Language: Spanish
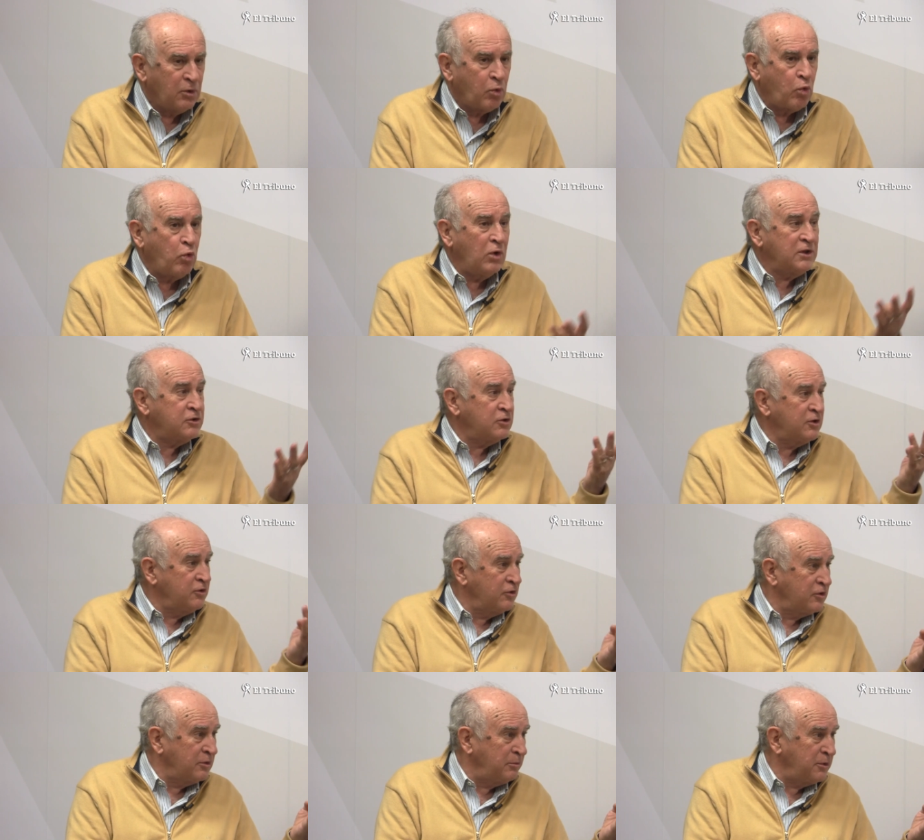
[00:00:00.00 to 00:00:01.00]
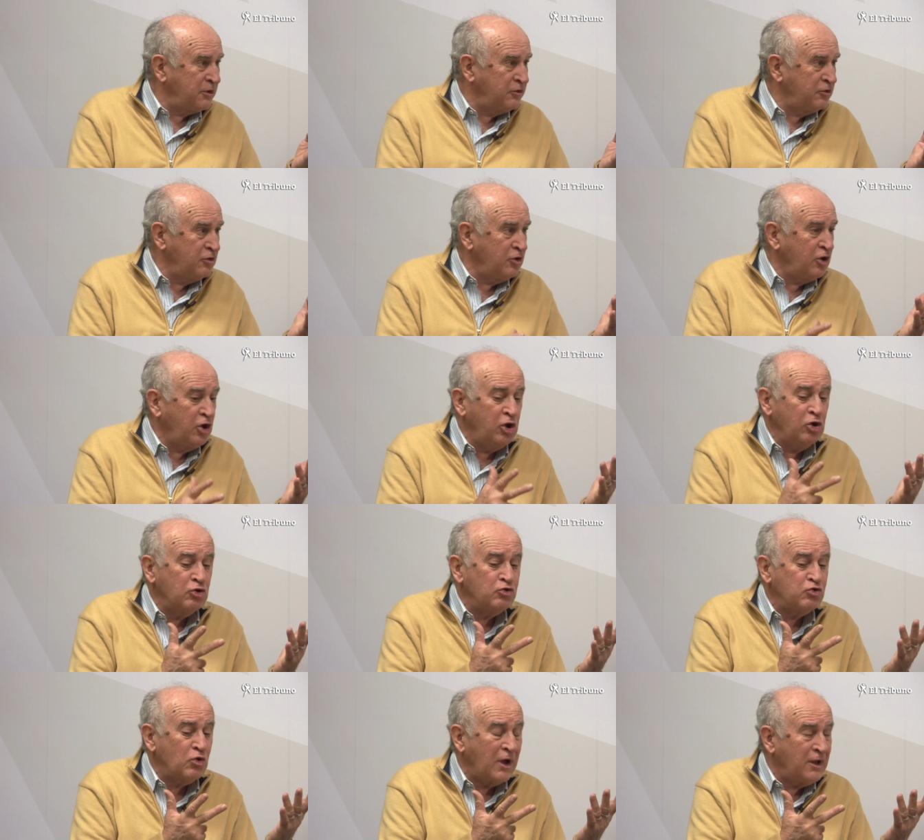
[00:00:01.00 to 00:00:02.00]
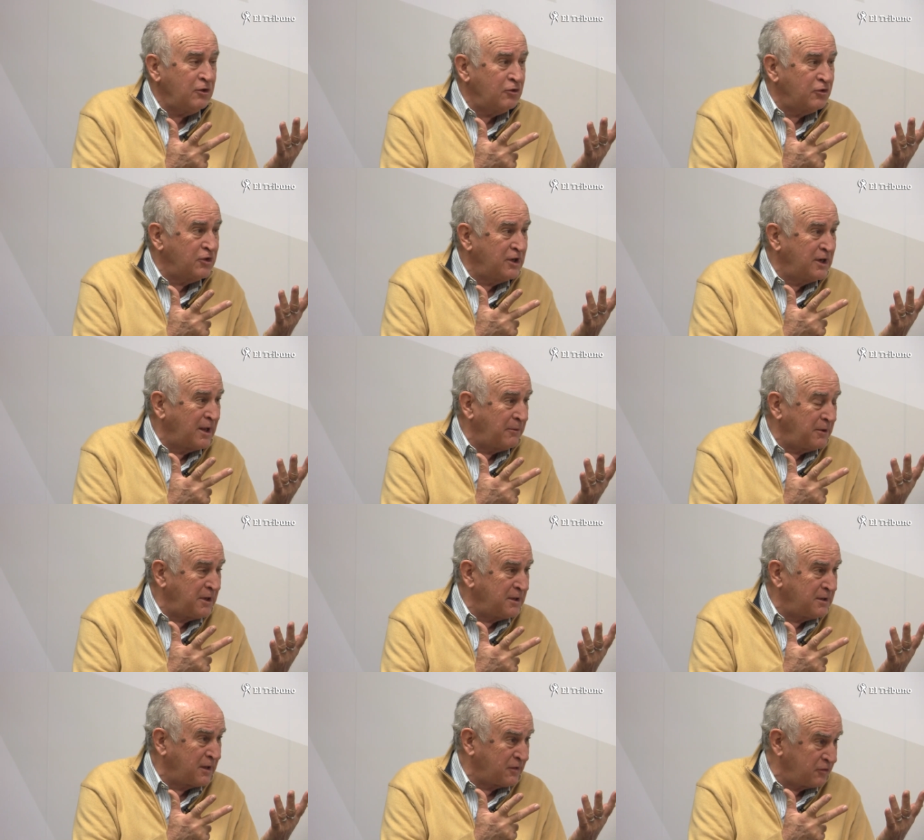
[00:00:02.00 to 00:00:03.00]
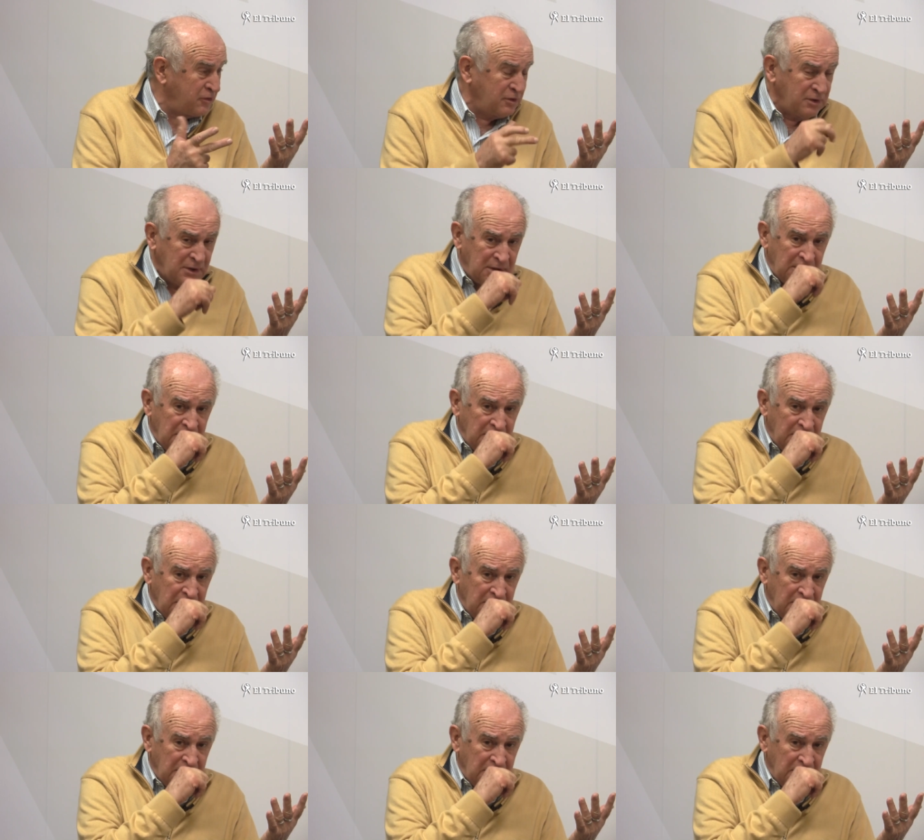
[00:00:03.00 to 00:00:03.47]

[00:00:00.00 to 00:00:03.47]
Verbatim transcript: Cuatro años de prisión y ocho años de inhabilitación